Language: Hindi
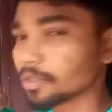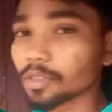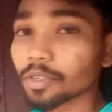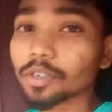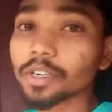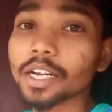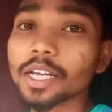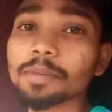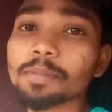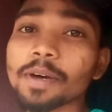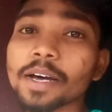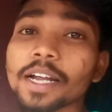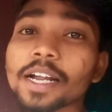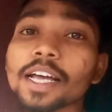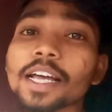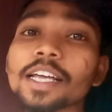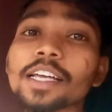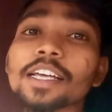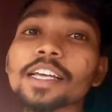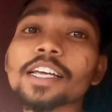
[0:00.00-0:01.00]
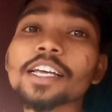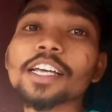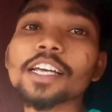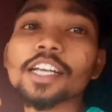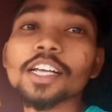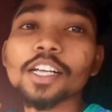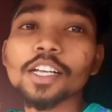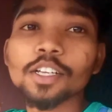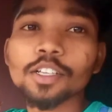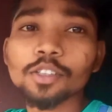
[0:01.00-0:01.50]
हो नहीं पा रहा
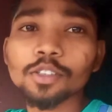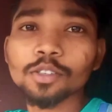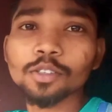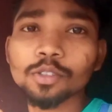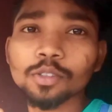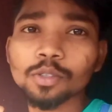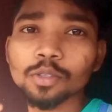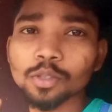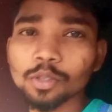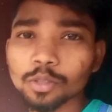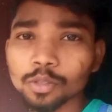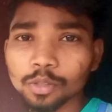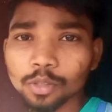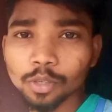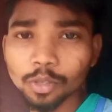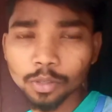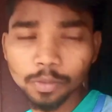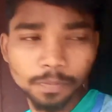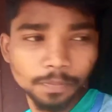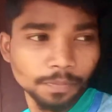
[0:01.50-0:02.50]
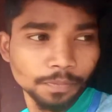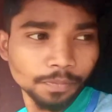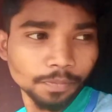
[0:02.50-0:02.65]
है तो दोस्तों